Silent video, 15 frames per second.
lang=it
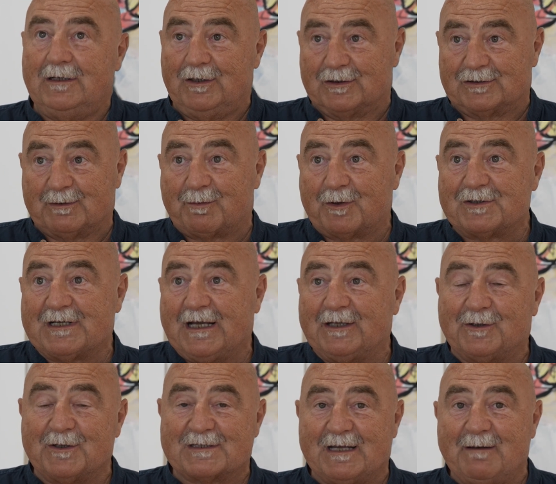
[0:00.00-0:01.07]
Il nostro
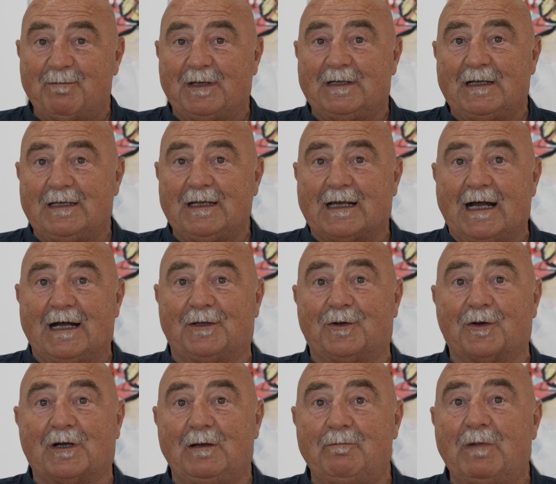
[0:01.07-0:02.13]
progetto è sempre
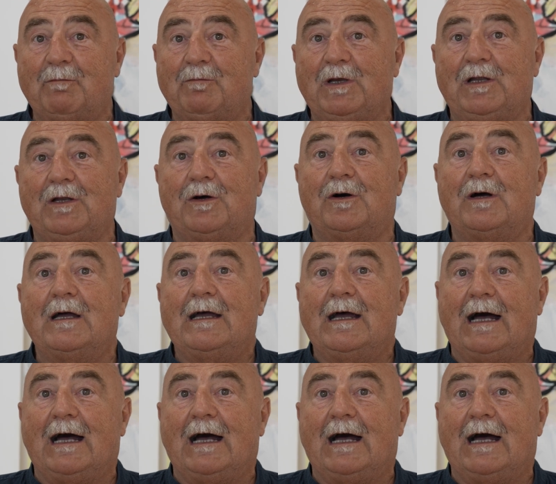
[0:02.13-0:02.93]
dedicato che il bambino